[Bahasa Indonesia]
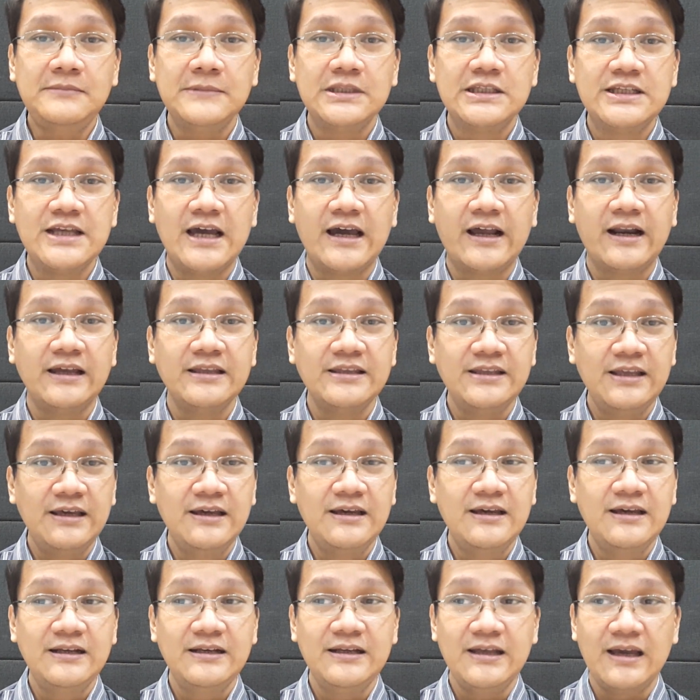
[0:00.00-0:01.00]

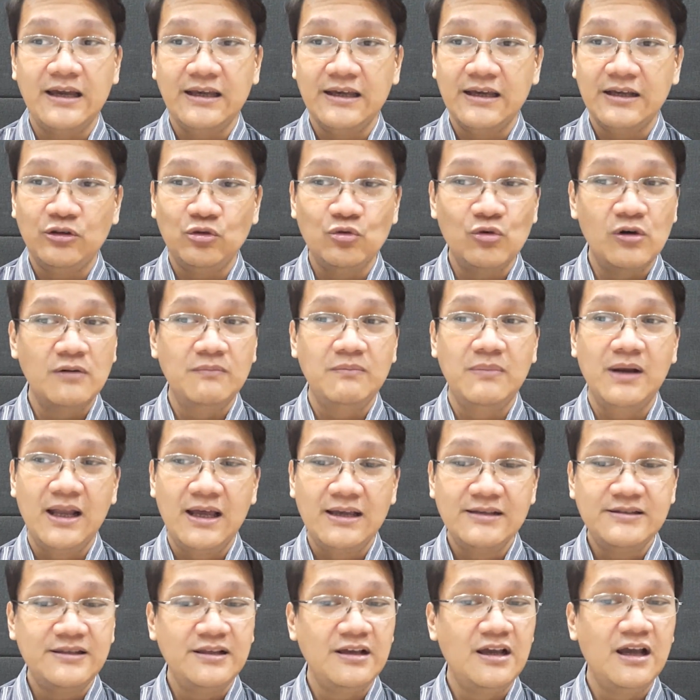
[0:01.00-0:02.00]
Caranya di ayat 12
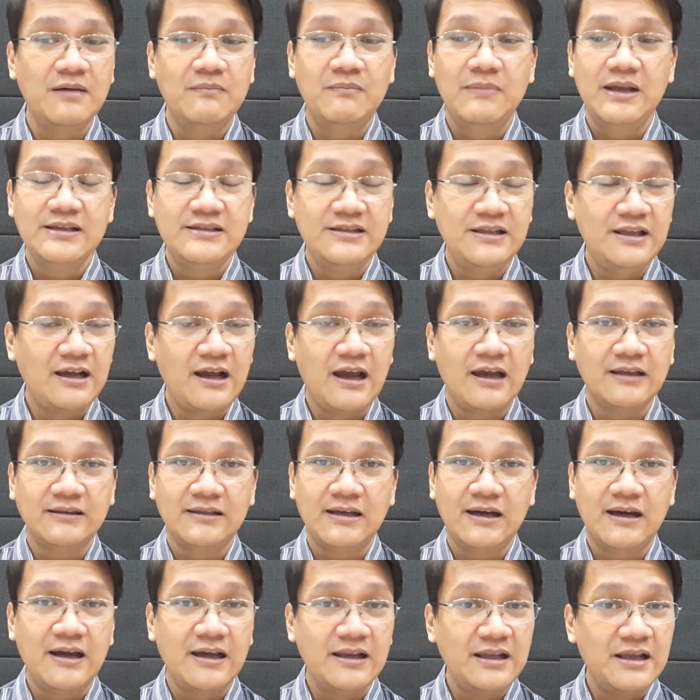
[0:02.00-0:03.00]
13
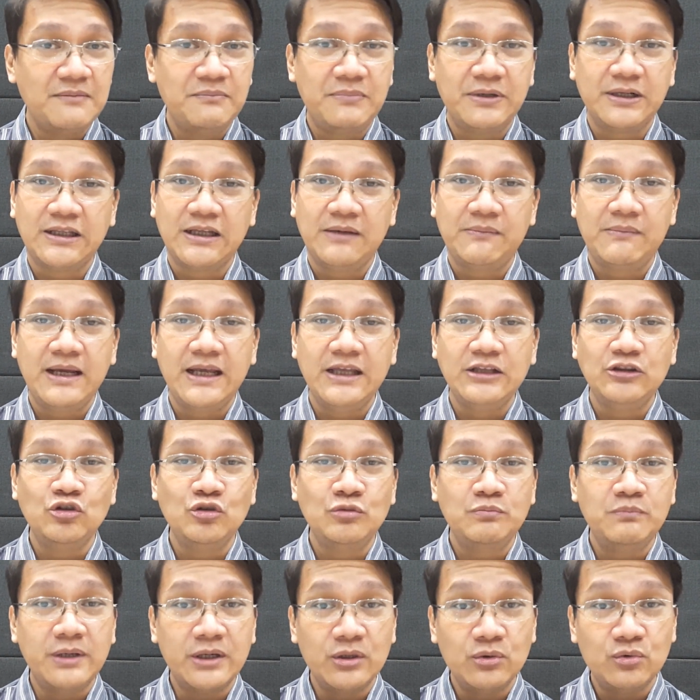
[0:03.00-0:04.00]
dikatakan yang pertama
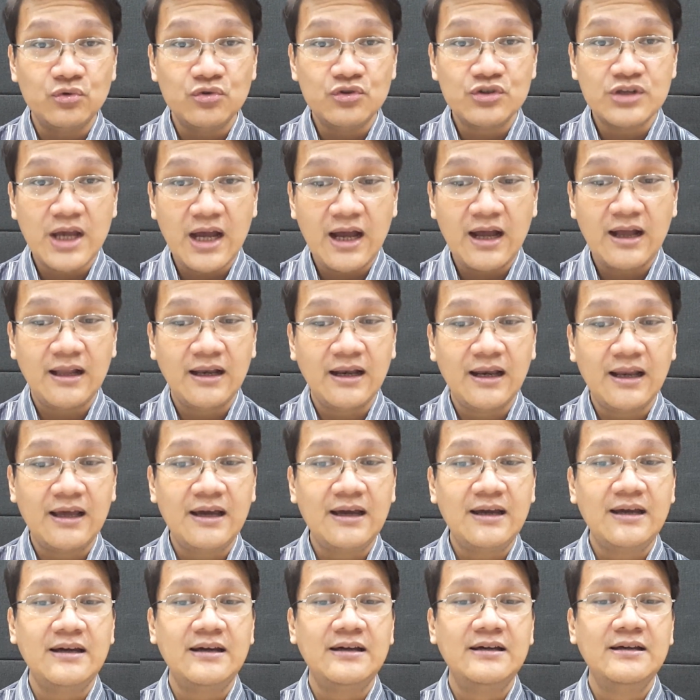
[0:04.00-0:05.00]
itu
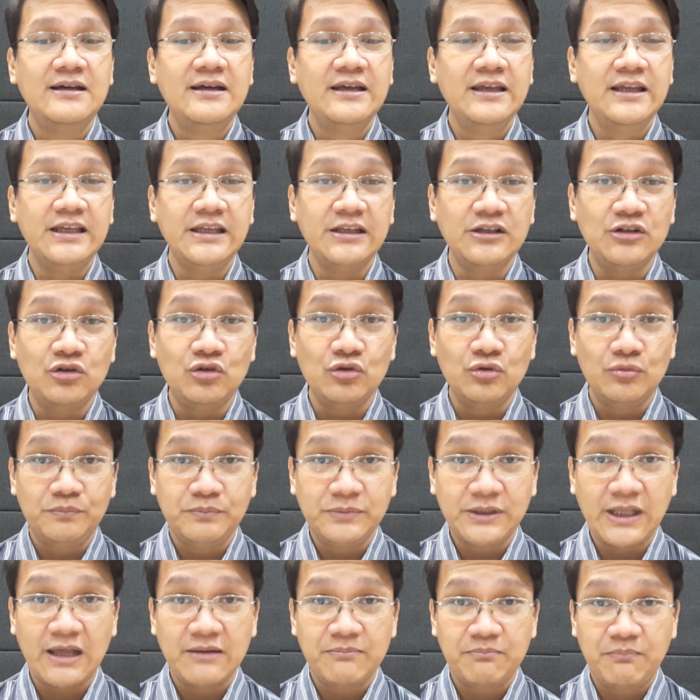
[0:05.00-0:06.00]
berusahalah
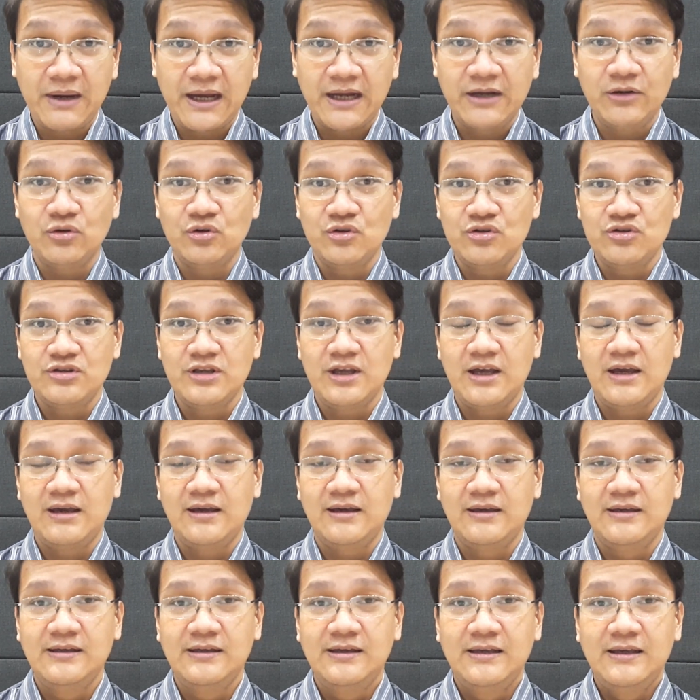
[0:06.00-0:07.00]
hidup tanpa
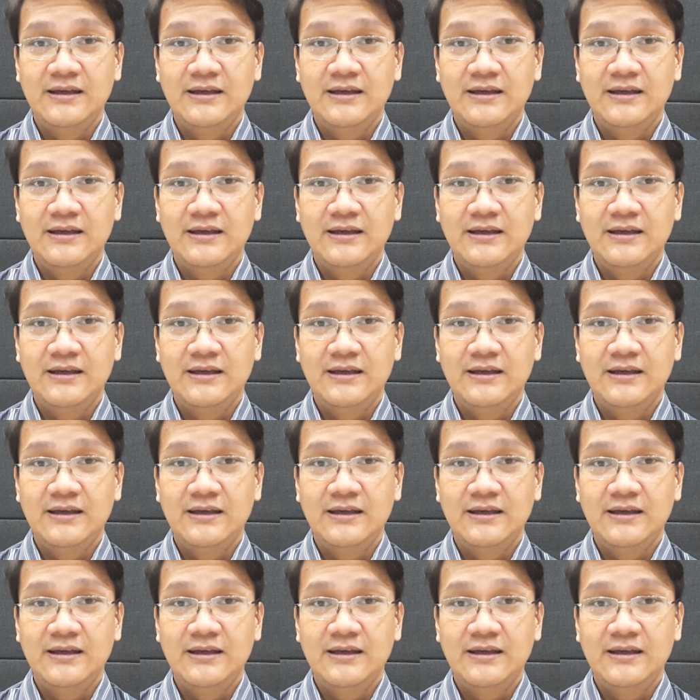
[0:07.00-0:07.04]
dosa.